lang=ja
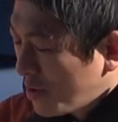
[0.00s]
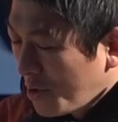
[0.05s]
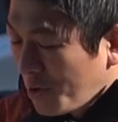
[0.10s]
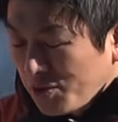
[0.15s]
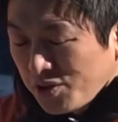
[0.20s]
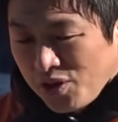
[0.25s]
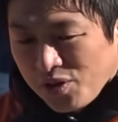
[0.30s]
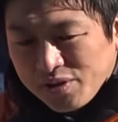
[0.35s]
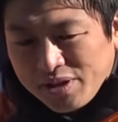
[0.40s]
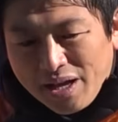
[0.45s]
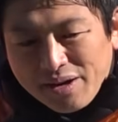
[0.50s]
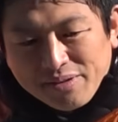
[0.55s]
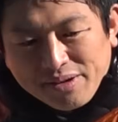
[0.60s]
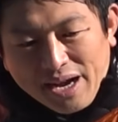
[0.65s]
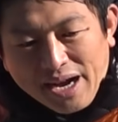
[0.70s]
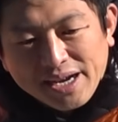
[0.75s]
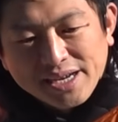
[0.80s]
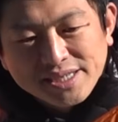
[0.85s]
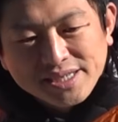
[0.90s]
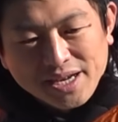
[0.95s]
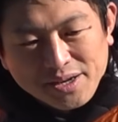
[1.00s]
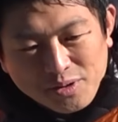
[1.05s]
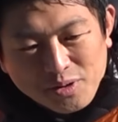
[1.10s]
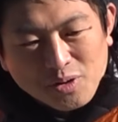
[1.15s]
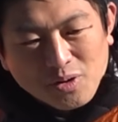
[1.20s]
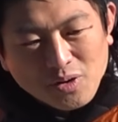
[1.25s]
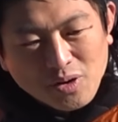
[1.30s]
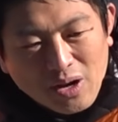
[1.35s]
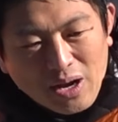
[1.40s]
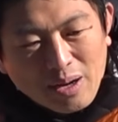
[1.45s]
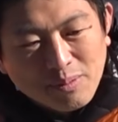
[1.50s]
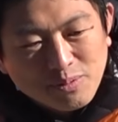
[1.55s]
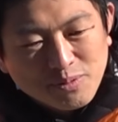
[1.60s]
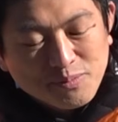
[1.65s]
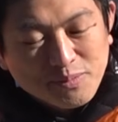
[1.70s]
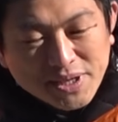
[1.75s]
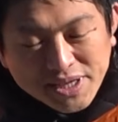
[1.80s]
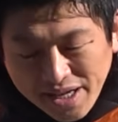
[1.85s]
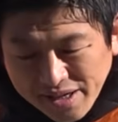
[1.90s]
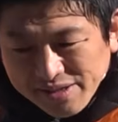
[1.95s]
そうそうたる会社の株
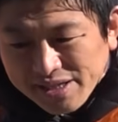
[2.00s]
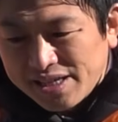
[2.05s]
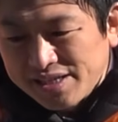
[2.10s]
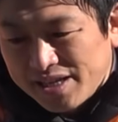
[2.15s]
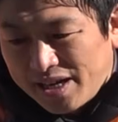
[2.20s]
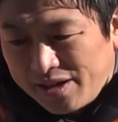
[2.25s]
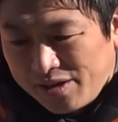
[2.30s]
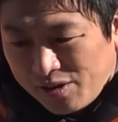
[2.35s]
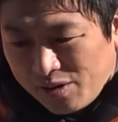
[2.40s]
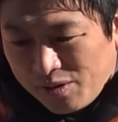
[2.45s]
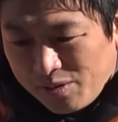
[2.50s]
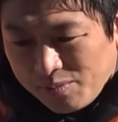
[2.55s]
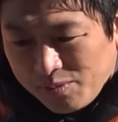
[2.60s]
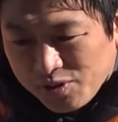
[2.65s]
見てくださいよ。